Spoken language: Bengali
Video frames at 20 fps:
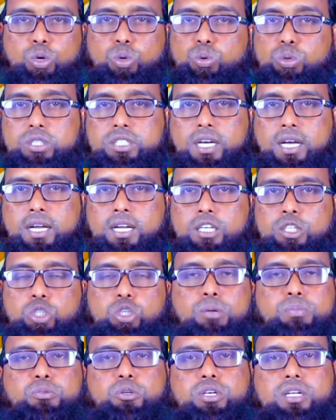রোজা
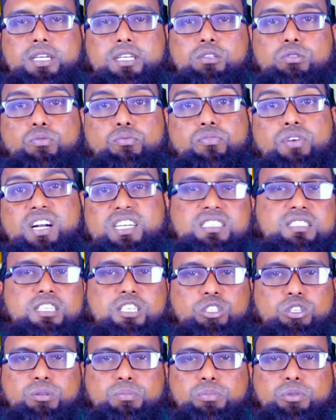শব্দটা কিন্তু
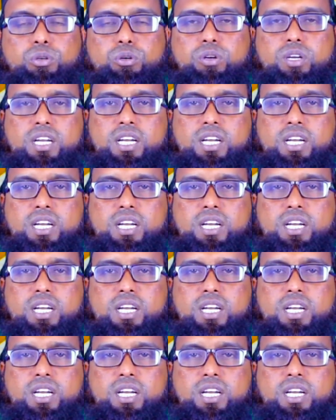ফার্সি শব্দ